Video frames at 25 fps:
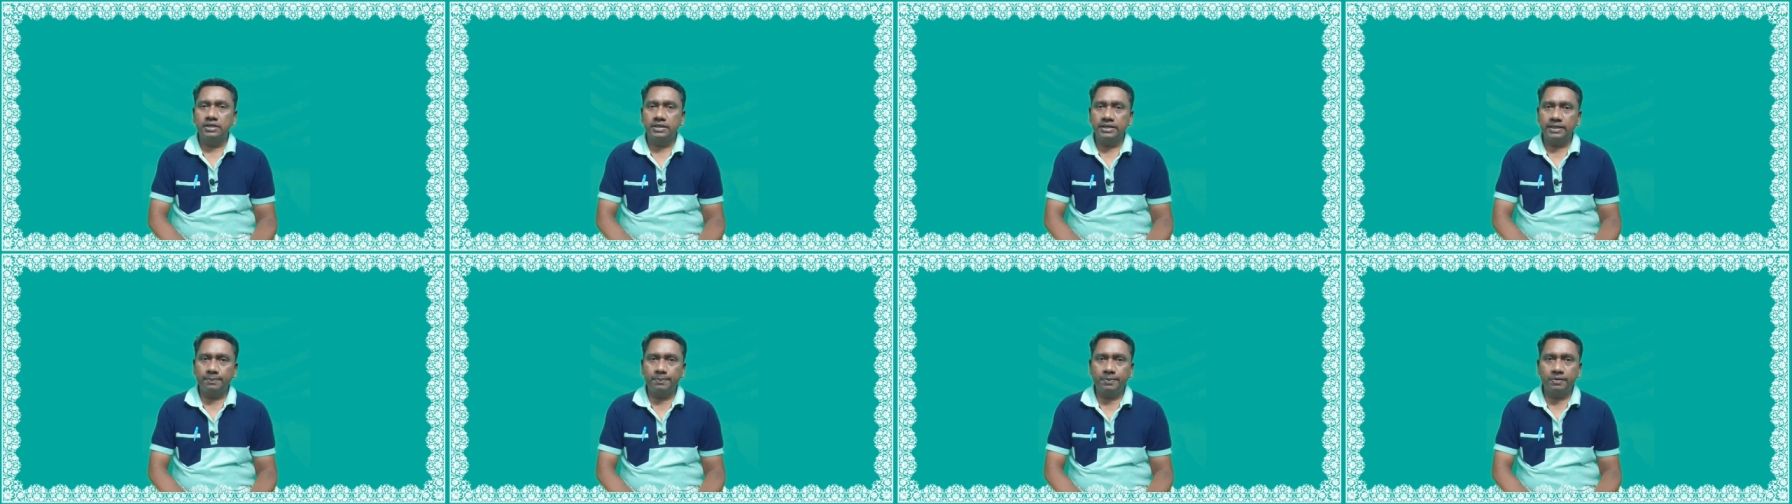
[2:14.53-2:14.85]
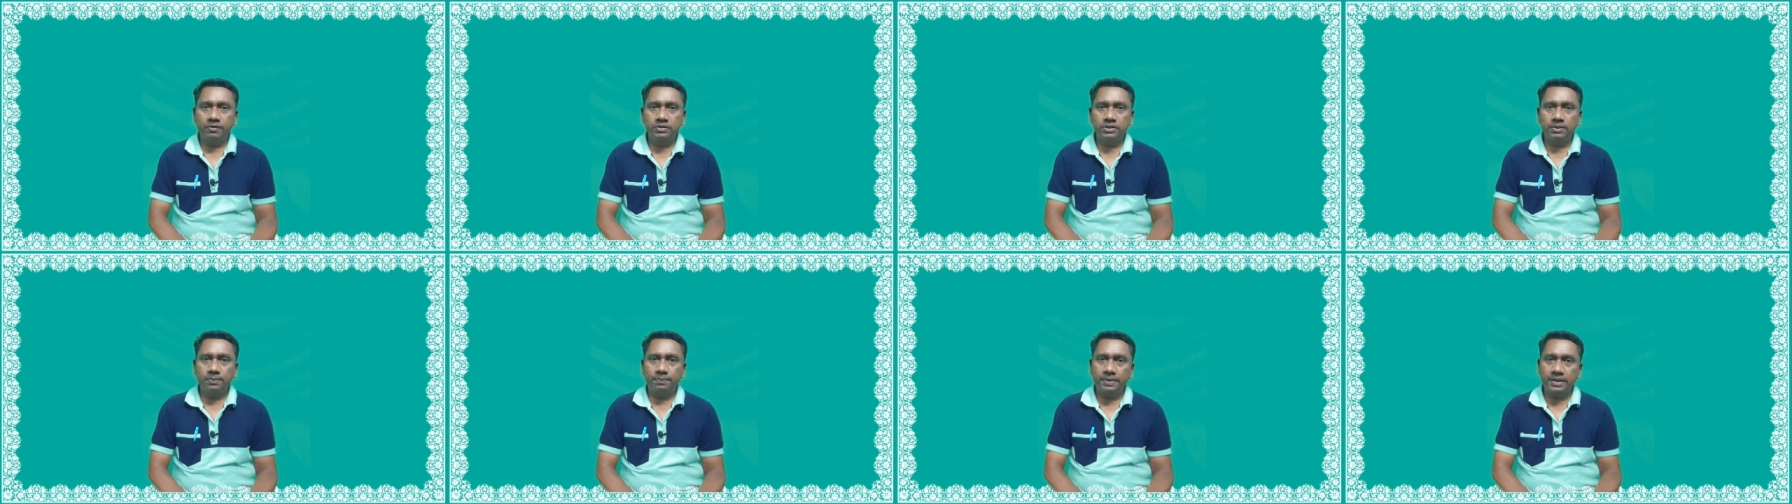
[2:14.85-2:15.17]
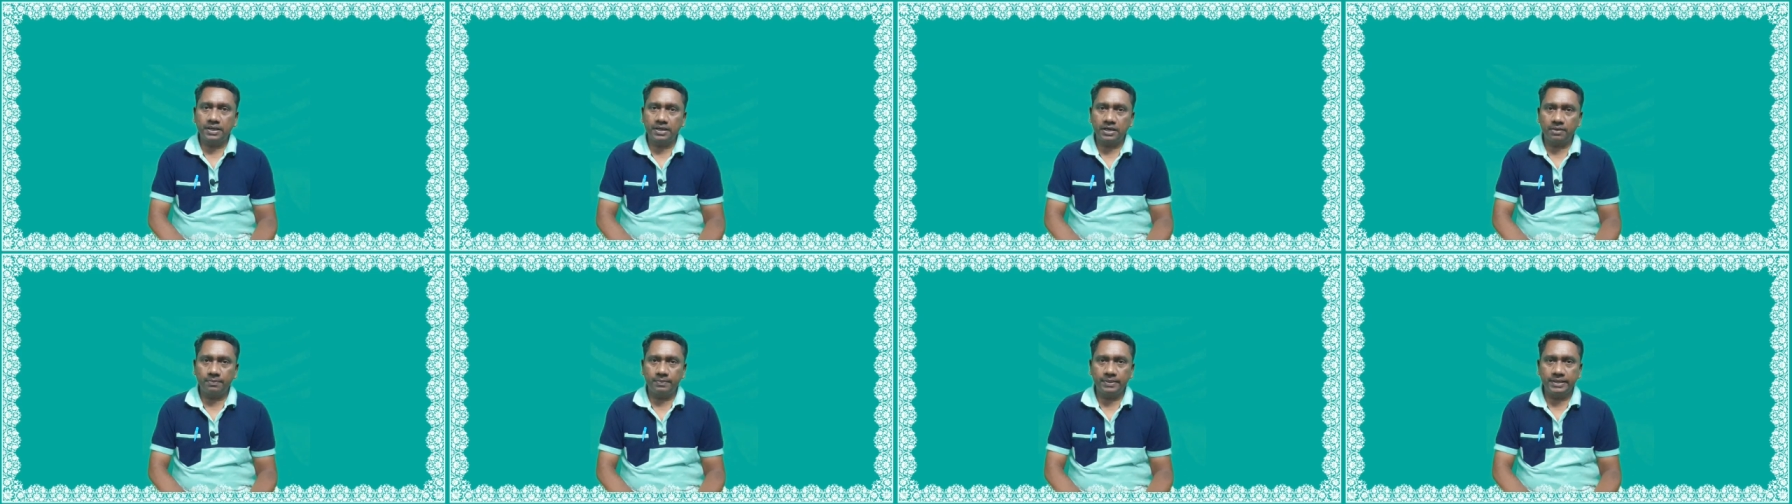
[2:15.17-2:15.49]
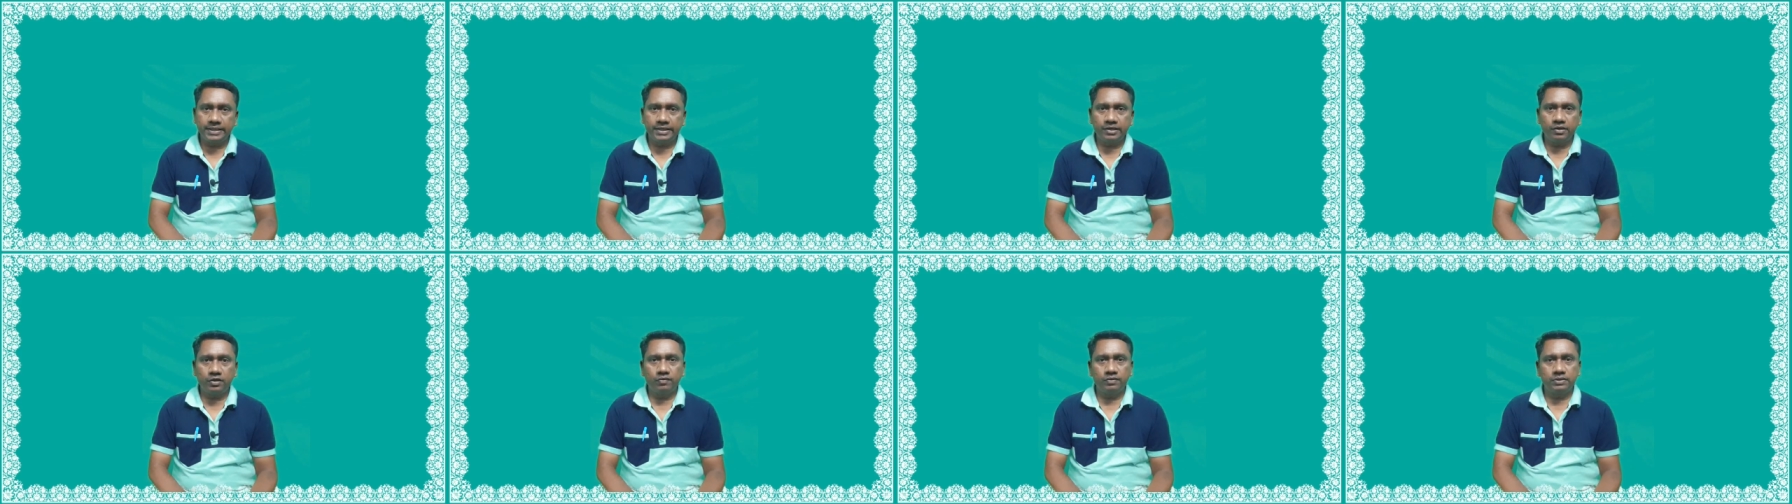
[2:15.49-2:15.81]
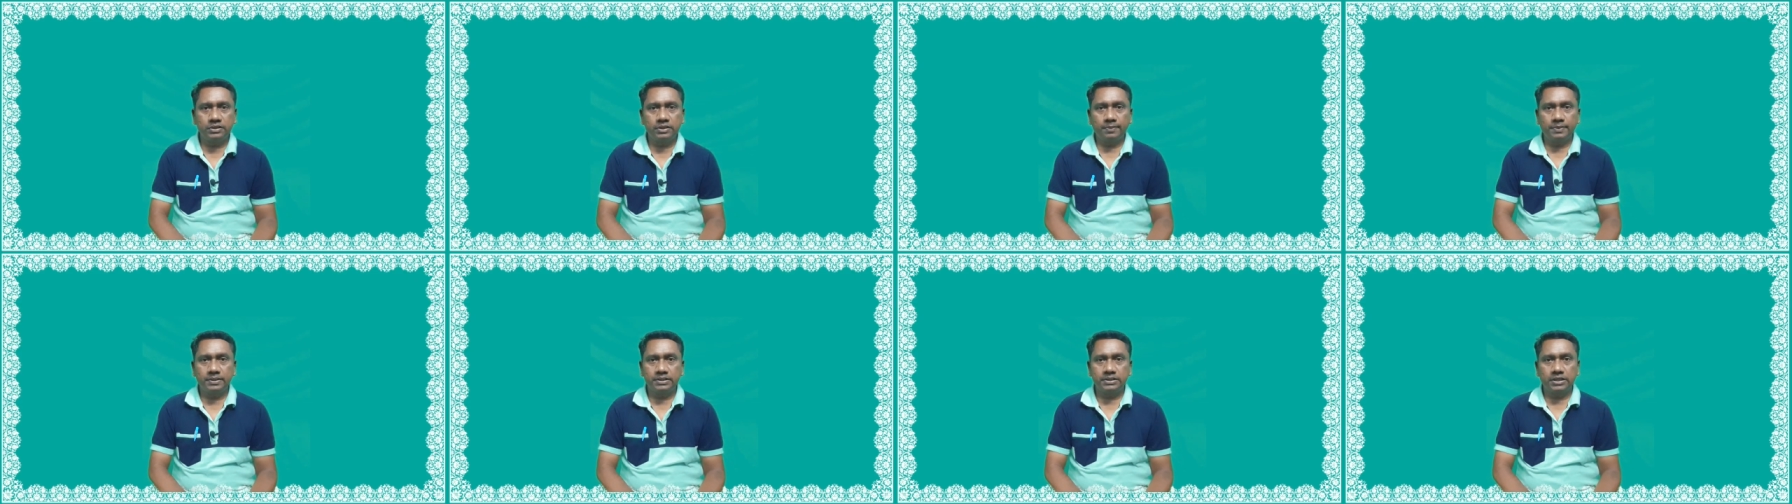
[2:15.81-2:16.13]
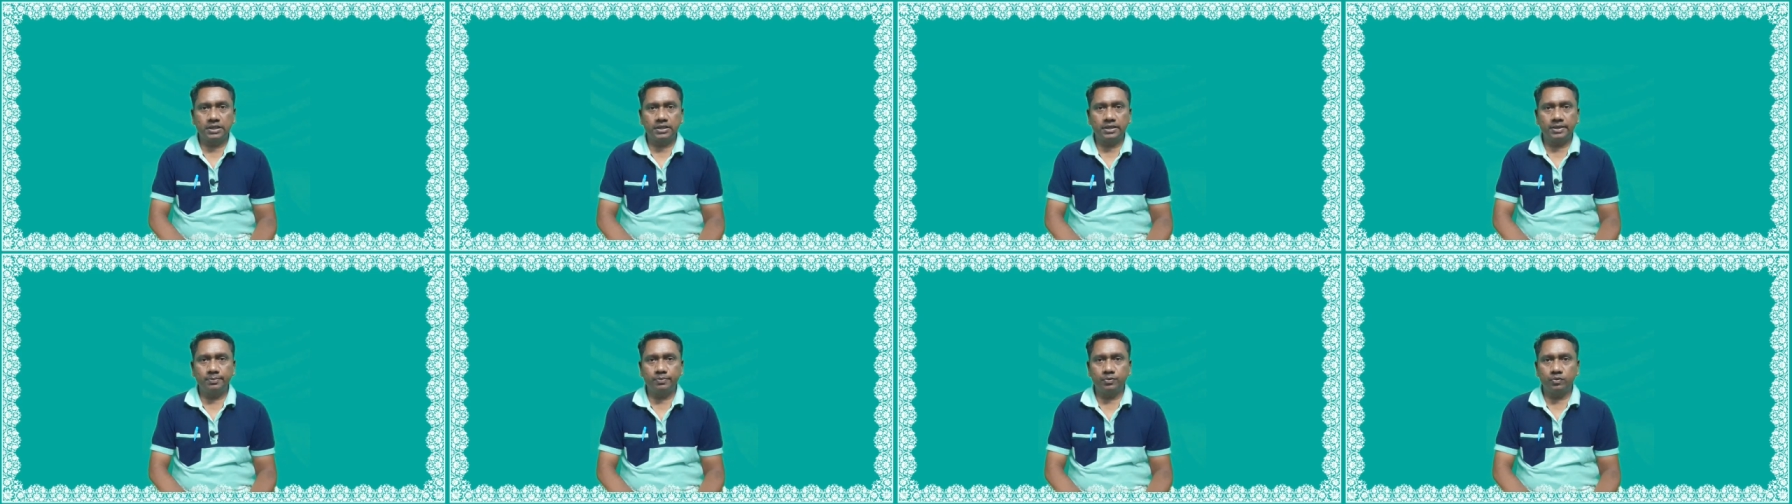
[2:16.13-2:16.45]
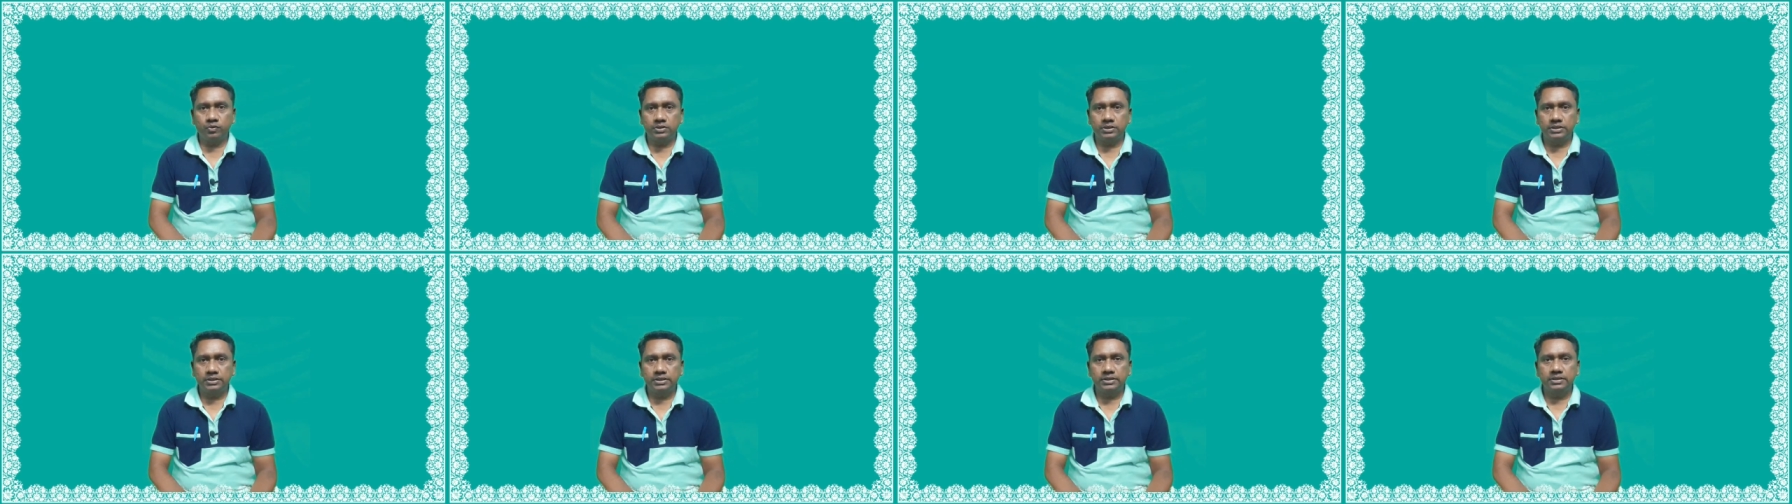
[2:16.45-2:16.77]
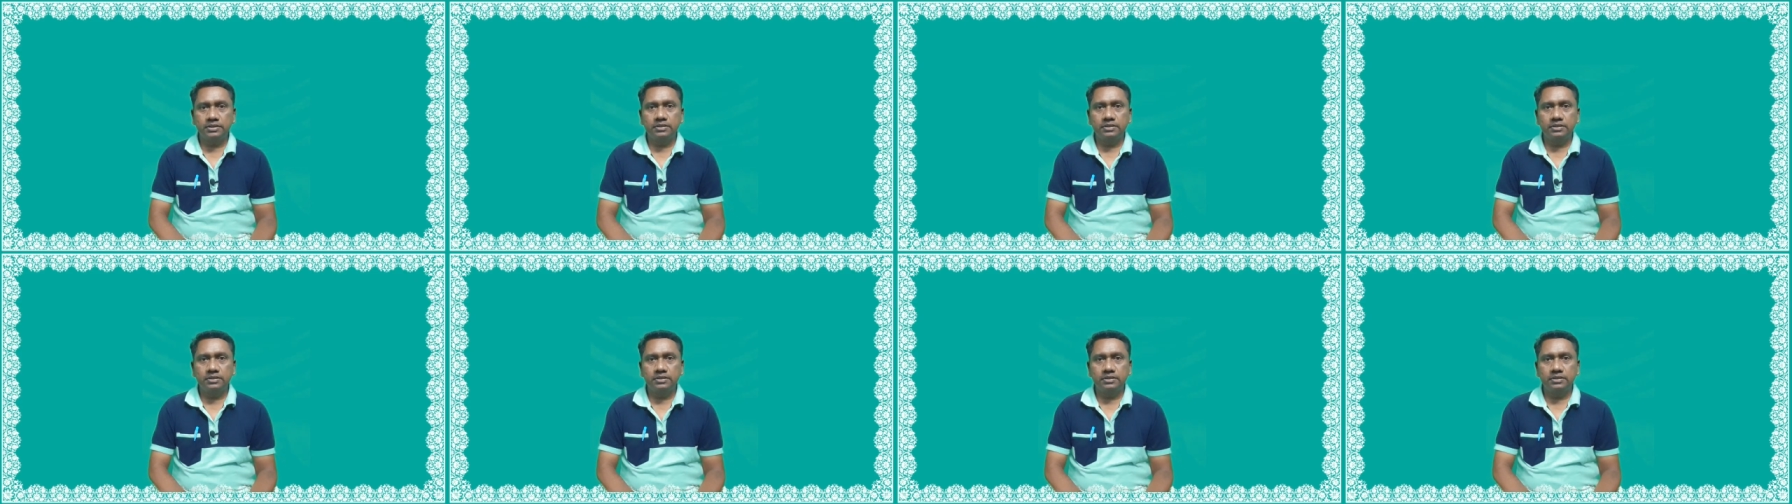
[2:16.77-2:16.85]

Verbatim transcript: இப்போ வந்து பேராமெடிக்கலும் வந்து நமக்கு தள்ளி போகுது